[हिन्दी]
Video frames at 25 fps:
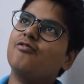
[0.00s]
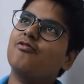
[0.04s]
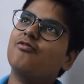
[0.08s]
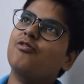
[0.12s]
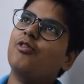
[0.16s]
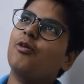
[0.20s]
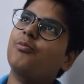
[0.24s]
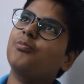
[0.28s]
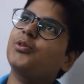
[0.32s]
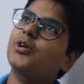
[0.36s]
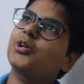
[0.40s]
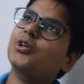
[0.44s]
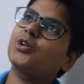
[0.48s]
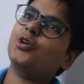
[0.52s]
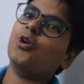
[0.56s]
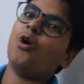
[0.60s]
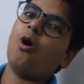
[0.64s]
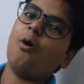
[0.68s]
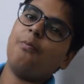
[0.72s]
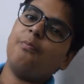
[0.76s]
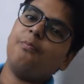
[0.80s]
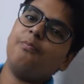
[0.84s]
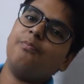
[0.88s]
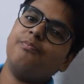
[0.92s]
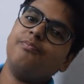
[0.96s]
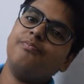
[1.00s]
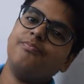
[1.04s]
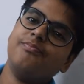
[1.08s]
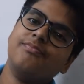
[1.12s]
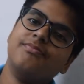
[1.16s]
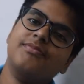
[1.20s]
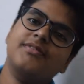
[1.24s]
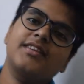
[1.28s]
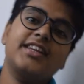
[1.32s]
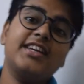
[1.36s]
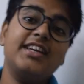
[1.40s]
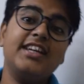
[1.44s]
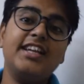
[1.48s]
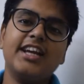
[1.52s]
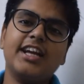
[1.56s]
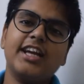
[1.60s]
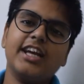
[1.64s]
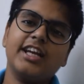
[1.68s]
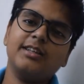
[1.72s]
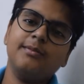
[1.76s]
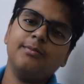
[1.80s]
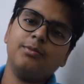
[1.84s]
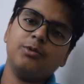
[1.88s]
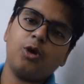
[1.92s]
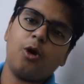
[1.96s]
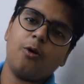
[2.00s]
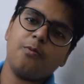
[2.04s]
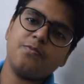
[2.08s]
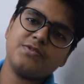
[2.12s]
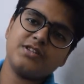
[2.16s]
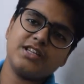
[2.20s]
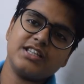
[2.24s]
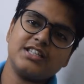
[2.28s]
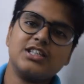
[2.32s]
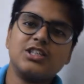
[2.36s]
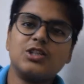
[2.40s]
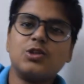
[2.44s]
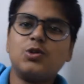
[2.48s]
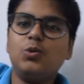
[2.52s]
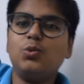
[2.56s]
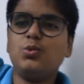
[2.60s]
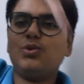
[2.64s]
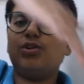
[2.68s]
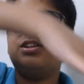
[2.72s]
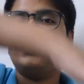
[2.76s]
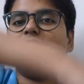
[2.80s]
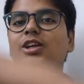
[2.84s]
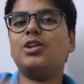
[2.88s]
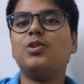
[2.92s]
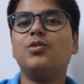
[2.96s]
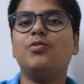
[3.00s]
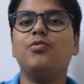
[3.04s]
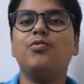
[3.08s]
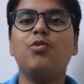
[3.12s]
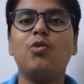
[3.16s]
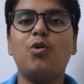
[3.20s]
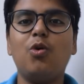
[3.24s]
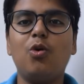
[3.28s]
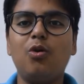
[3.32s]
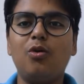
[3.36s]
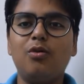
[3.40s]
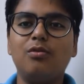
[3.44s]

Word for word: फ्रॉम द टॉप किले के एकदम टॉप से ऐसे कूदते हैं तो वो